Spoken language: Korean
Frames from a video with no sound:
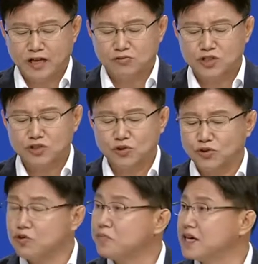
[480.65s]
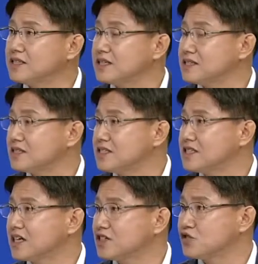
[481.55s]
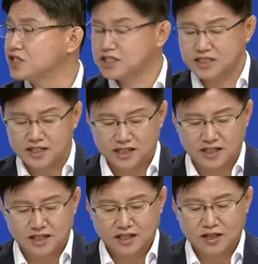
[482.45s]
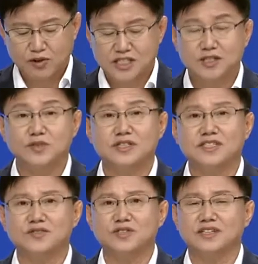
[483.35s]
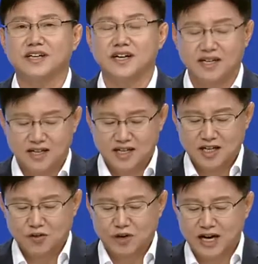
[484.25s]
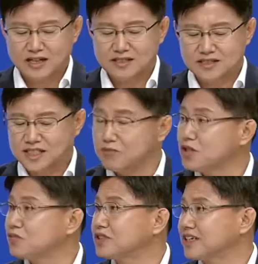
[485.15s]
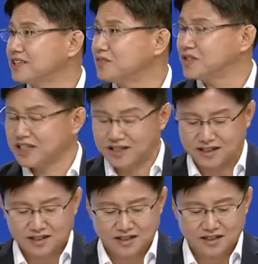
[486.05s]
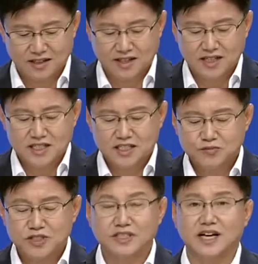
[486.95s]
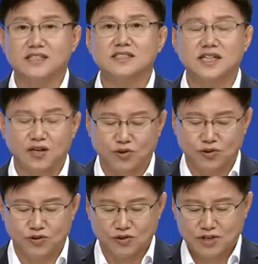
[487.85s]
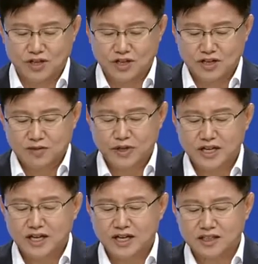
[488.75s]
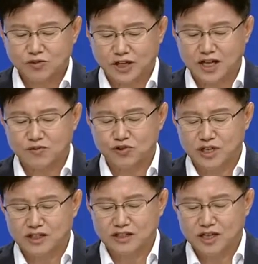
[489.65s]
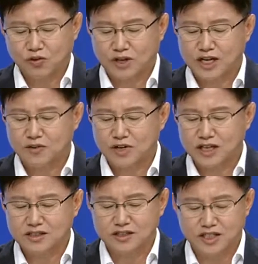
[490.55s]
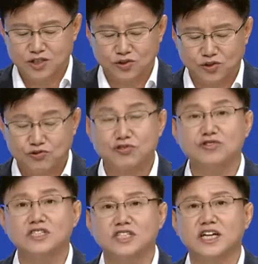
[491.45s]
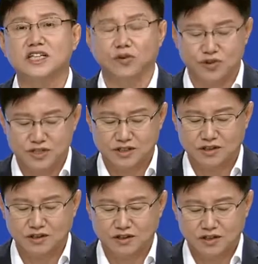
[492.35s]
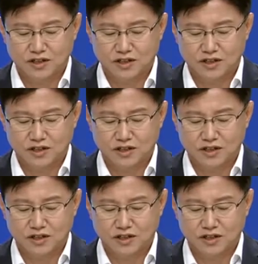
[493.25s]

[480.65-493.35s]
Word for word: 우치공원 홈페이지에서 신청할 수 있으니 관심 있는 시민들의 많은 참여 부탁드립니다. 시민들의 안전하고 편안한 관람을 위한 관람 환경 개선도 꾸준히 진행되고 있어